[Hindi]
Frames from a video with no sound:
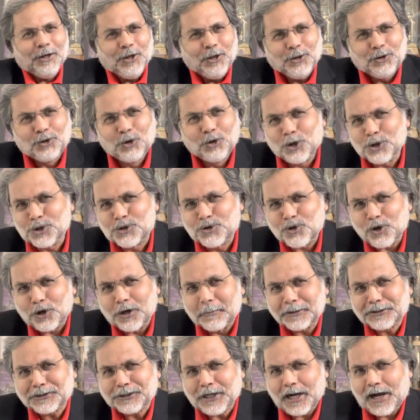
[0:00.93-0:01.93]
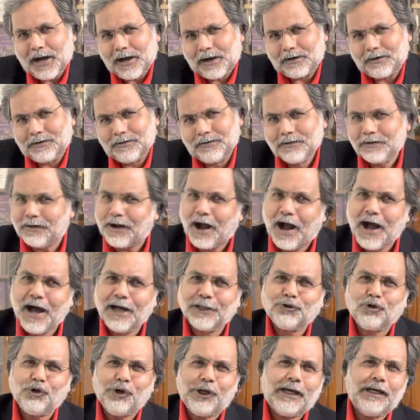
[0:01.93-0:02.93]
दोस्तों नमस्कार कहा
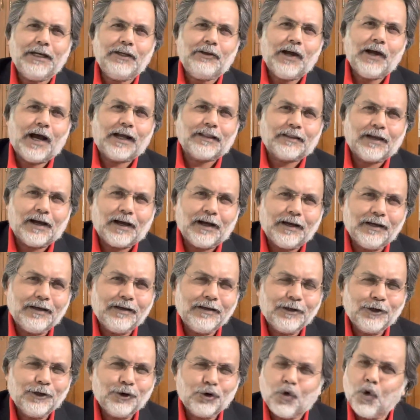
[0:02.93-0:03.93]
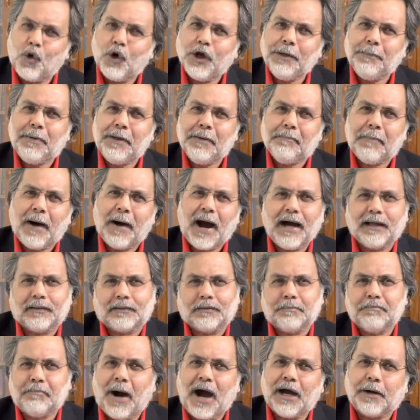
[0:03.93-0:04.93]
तो यही जाता है कोई भी बात
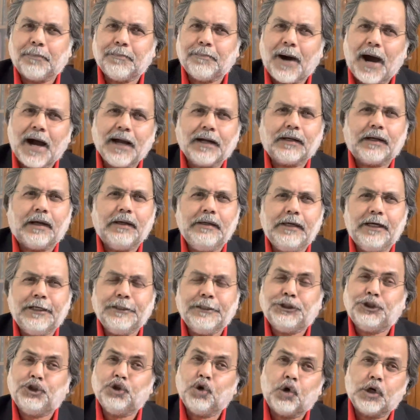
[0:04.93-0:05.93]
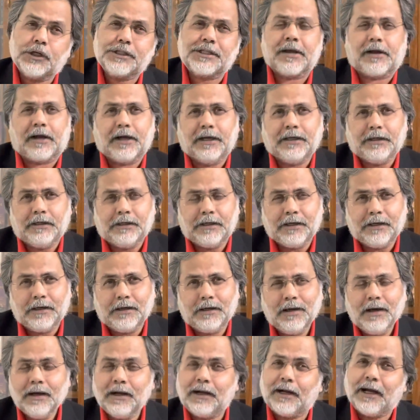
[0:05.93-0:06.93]
बार बार कहिए जोर से कहिए
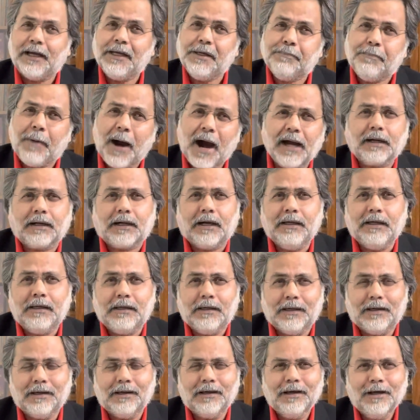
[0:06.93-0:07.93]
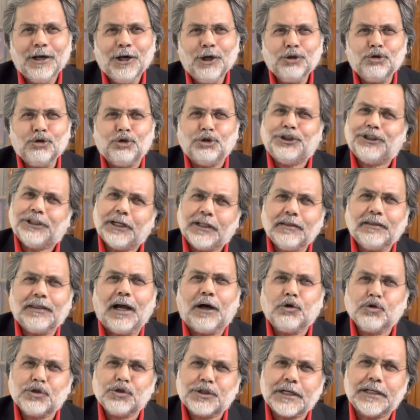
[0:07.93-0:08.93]
कई बार कहिए तो
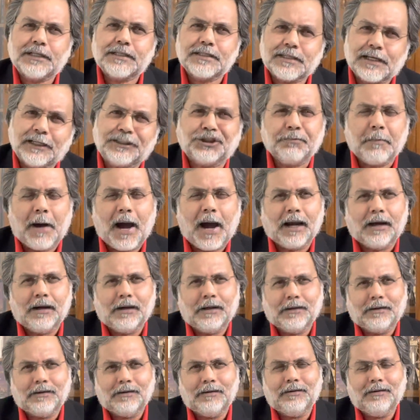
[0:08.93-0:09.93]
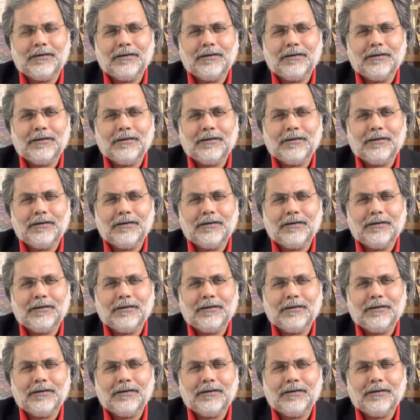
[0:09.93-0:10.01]
जनता उसे सच मान लेगी